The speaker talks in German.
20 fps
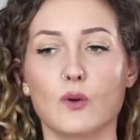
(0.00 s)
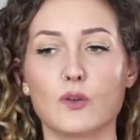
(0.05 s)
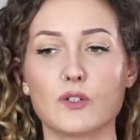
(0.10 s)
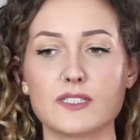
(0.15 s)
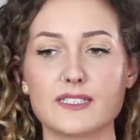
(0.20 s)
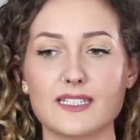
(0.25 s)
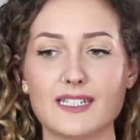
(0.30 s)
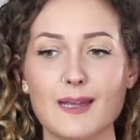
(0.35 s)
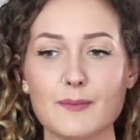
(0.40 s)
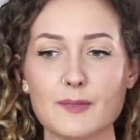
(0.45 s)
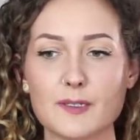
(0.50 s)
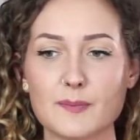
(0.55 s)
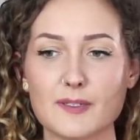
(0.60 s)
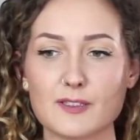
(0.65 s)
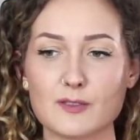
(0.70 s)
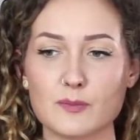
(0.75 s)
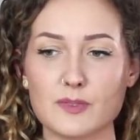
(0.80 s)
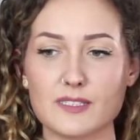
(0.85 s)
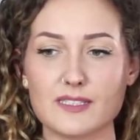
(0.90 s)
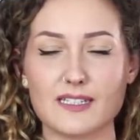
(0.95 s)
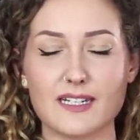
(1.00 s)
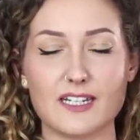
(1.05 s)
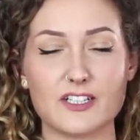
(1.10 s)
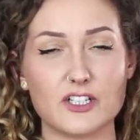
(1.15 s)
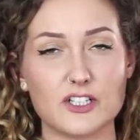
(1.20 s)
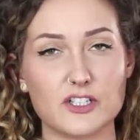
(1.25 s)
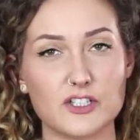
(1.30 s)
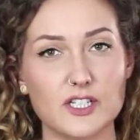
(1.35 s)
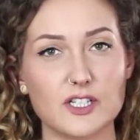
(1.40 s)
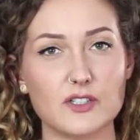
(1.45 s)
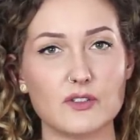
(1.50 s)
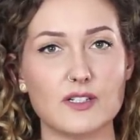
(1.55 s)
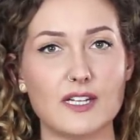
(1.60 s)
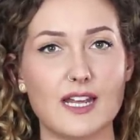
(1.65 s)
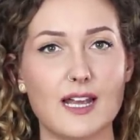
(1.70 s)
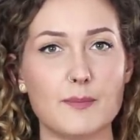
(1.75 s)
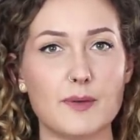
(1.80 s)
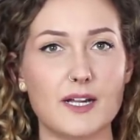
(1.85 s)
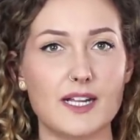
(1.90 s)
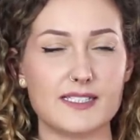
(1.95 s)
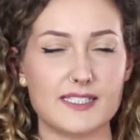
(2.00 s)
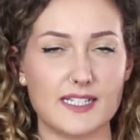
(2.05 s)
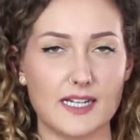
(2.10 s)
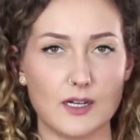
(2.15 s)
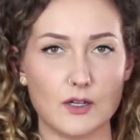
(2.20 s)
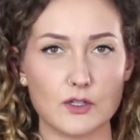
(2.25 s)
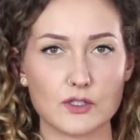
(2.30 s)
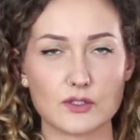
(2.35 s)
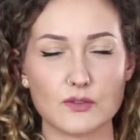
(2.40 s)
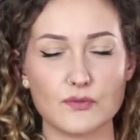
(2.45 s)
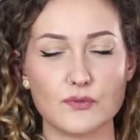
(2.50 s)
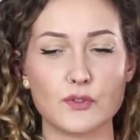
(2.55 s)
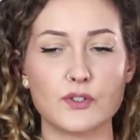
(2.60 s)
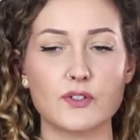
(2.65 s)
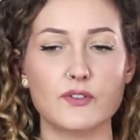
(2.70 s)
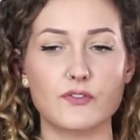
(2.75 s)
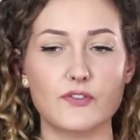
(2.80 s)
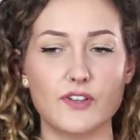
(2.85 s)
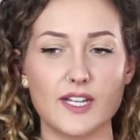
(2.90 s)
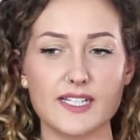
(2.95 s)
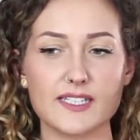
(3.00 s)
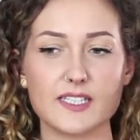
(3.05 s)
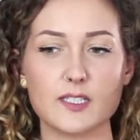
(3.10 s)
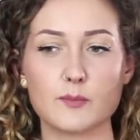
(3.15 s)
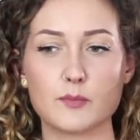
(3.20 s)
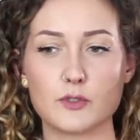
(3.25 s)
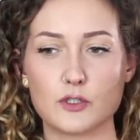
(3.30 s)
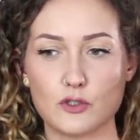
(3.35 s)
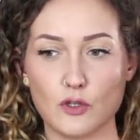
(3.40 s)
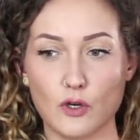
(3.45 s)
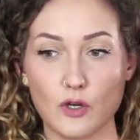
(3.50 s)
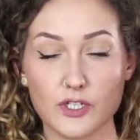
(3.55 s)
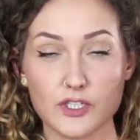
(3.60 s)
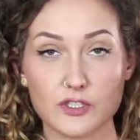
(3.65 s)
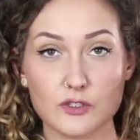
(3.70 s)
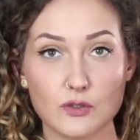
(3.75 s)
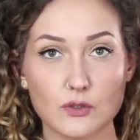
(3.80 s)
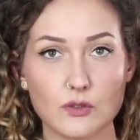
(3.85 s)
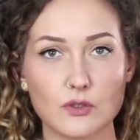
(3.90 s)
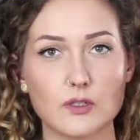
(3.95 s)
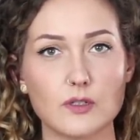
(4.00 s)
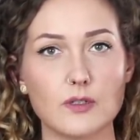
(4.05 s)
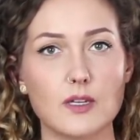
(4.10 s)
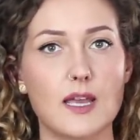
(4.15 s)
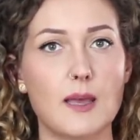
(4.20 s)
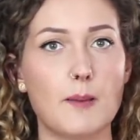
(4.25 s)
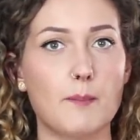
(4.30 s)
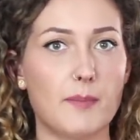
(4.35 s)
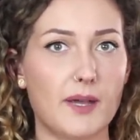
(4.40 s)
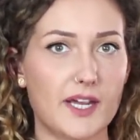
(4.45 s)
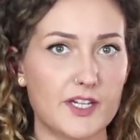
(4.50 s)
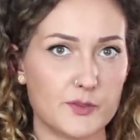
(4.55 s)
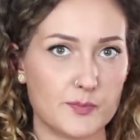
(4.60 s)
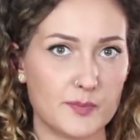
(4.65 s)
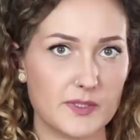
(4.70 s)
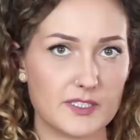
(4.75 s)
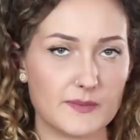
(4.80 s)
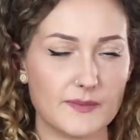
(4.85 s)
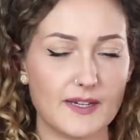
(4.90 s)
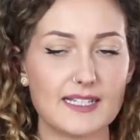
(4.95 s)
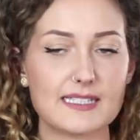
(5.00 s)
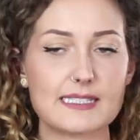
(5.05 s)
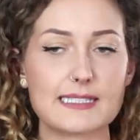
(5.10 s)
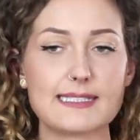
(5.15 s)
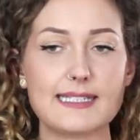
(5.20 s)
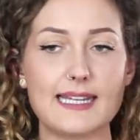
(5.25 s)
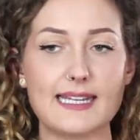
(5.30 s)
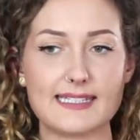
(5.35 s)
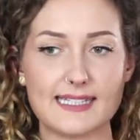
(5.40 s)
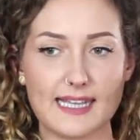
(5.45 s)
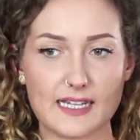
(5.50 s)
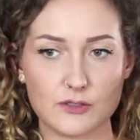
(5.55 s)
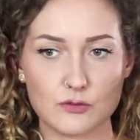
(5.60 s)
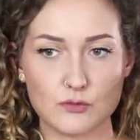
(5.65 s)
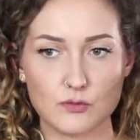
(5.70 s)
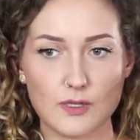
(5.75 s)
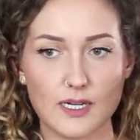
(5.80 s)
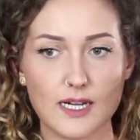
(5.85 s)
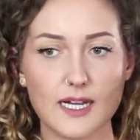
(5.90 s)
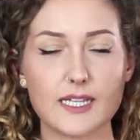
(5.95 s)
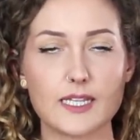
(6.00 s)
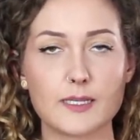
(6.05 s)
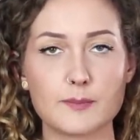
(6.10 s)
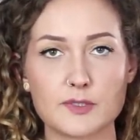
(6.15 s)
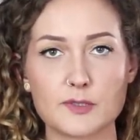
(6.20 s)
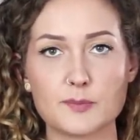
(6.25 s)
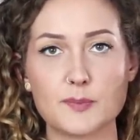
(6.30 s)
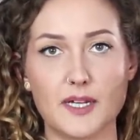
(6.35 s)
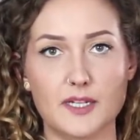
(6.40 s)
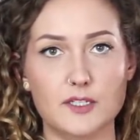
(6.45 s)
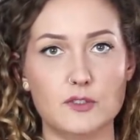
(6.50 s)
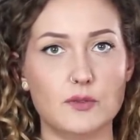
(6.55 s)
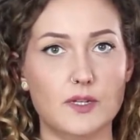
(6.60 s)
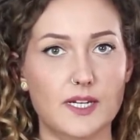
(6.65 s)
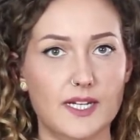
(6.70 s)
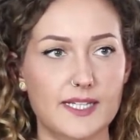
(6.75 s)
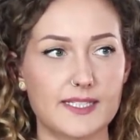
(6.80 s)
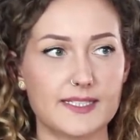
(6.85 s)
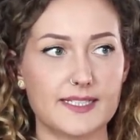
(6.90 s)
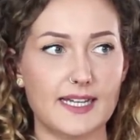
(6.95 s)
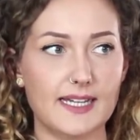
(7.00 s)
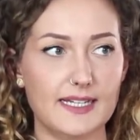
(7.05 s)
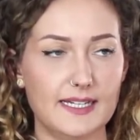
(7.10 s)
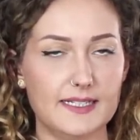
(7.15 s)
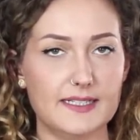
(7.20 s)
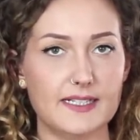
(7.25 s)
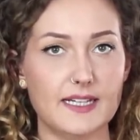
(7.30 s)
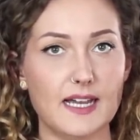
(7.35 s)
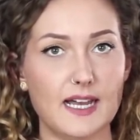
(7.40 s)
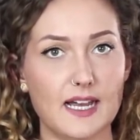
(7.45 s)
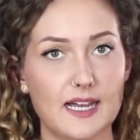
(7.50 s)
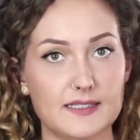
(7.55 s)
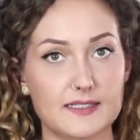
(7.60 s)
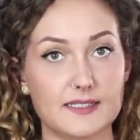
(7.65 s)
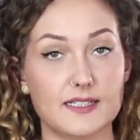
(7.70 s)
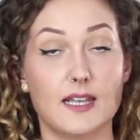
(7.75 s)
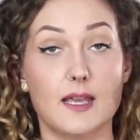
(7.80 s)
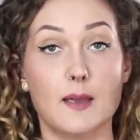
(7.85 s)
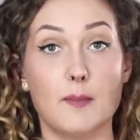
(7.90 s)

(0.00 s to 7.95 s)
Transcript: Und dann habe ich mal so ein bisschen recherchiert und habe halt herausgefunden, welche Bedeutung beispielsweise der Januar im spirituellen Kalender hat.